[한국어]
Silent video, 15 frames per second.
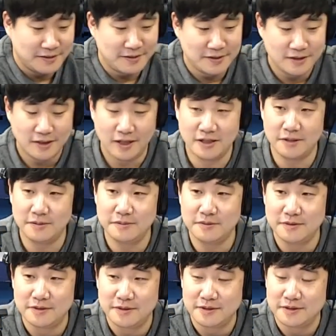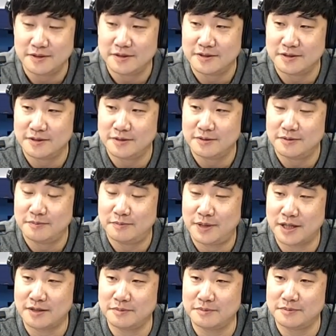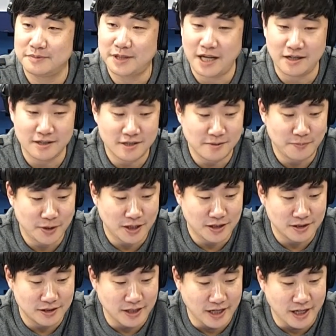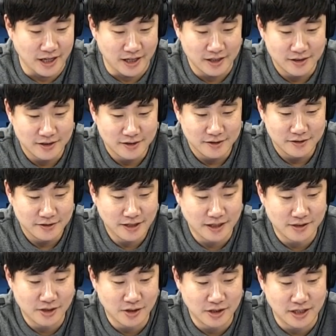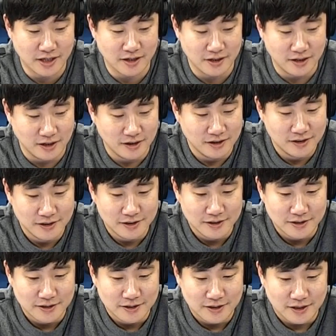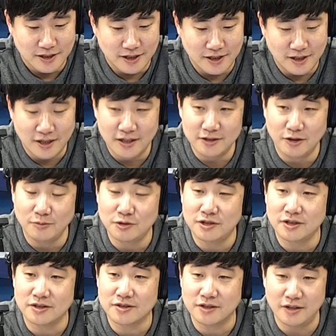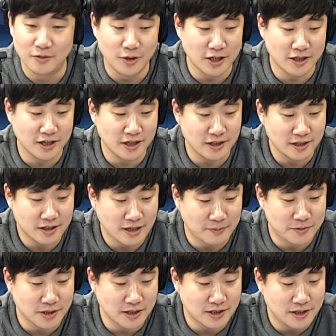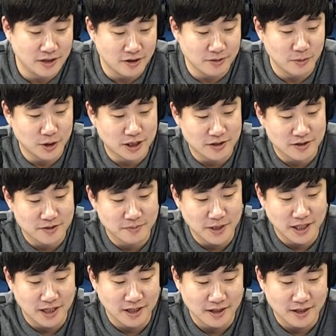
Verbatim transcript: 아니 방금 땡을 칠 뻔했는데 땡을 쳤네요. 어, 아 너무 끌었어요. 왜 이렇게 갑자기 기억을 못 하셨습니까?